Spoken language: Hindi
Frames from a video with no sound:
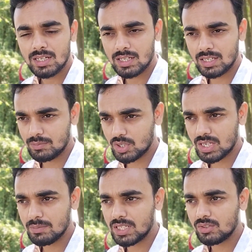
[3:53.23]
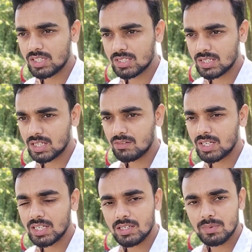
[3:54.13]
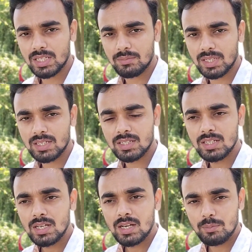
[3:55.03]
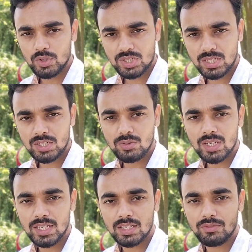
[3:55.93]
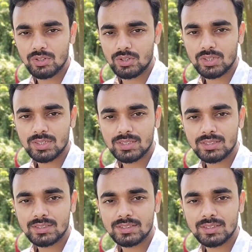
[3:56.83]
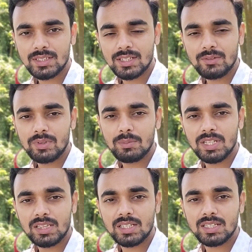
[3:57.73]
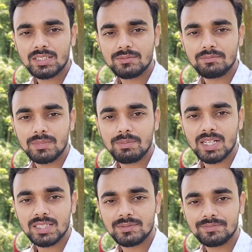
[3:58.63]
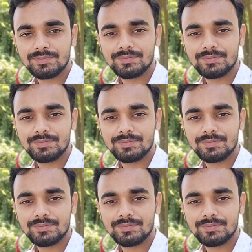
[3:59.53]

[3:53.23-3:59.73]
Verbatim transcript: अगर मौका मिले तो एक्सरे करवाने के बाद मैं पोस्ट कर दूँगा एक फ़ोटो फिर मिलते हैं बाय बाय